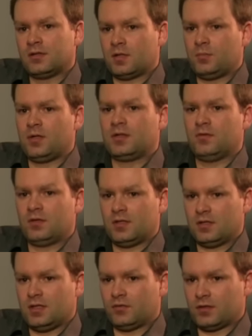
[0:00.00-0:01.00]
зарабатывать на
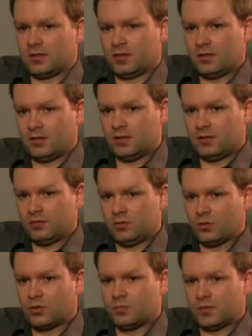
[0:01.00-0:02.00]
ставках, ты
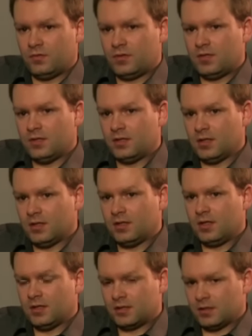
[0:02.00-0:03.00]
должен посвятить на
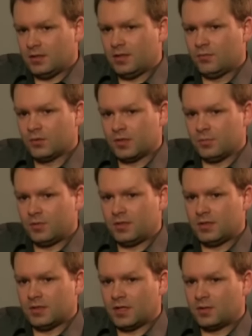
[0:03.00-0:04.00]
анализ одного
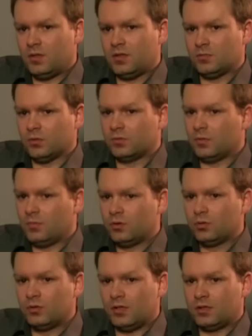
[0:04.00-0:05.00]
события как минимум там,
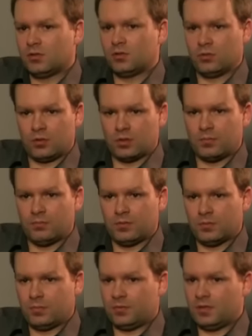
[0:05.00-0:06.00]
минут 30-40,
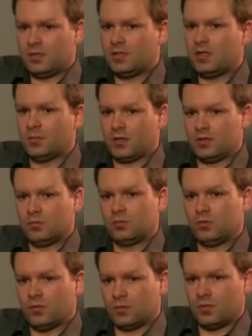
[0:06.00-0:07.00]
найти
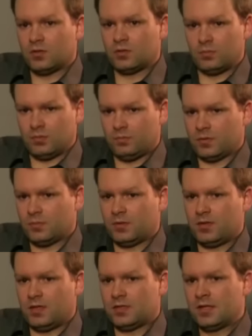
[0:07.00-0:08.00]
необходимую информацию,
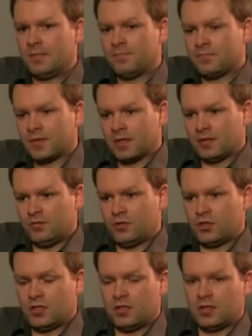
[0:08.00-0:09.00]
посмотреть
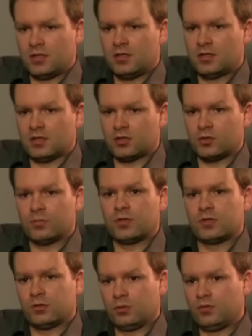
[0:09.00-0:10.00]
движение рынка, что
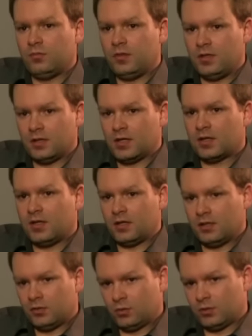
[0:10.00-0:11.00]
происходит в мире, как
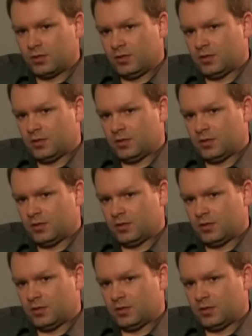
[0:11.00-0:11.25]
реагирует